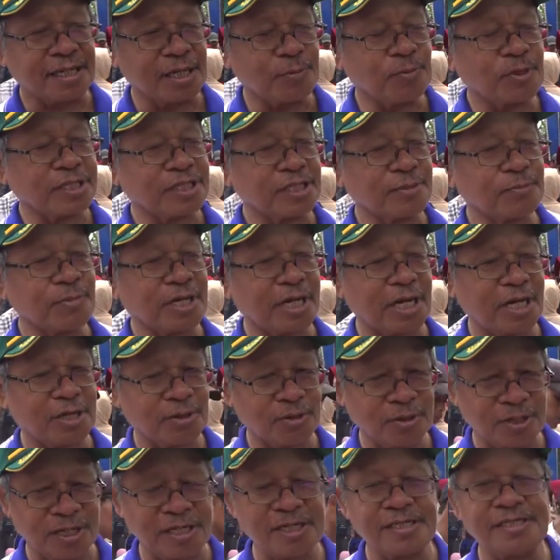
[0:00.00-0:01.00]
Kabupaten
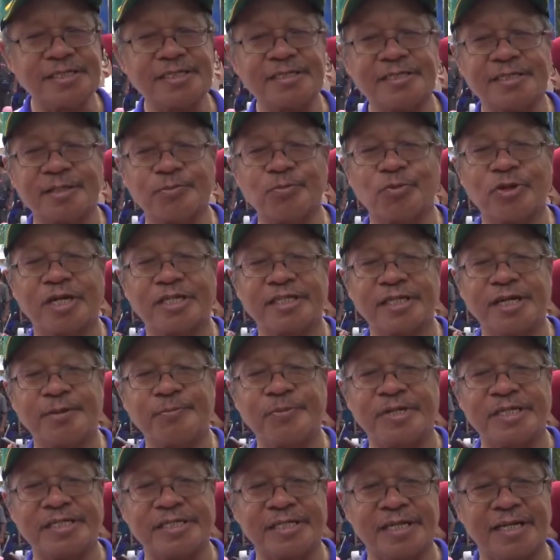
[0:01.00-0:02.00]
Pekalongan semuanya
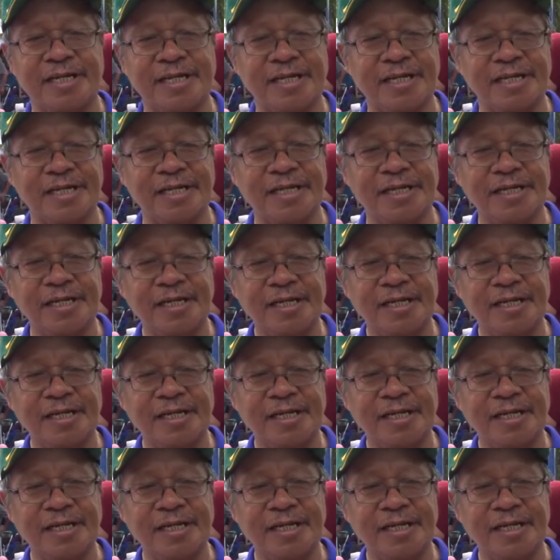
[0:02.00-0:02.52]
bisa